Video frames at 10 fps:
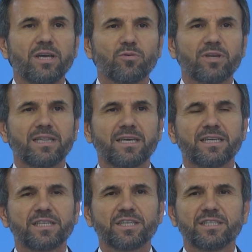öyle
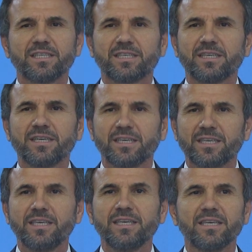olaylar yaşadık
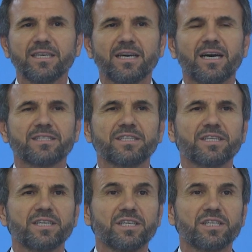ki
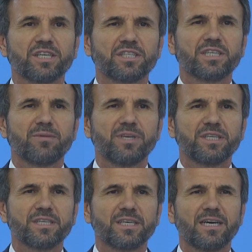artık
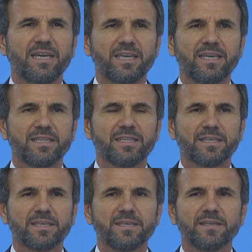şaşıramayacak hale
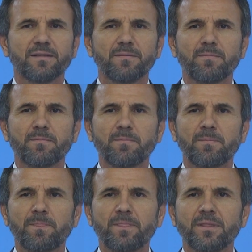geldik.
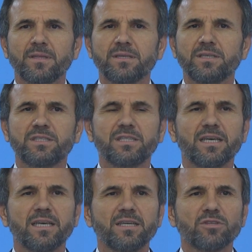
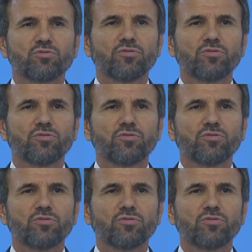İşte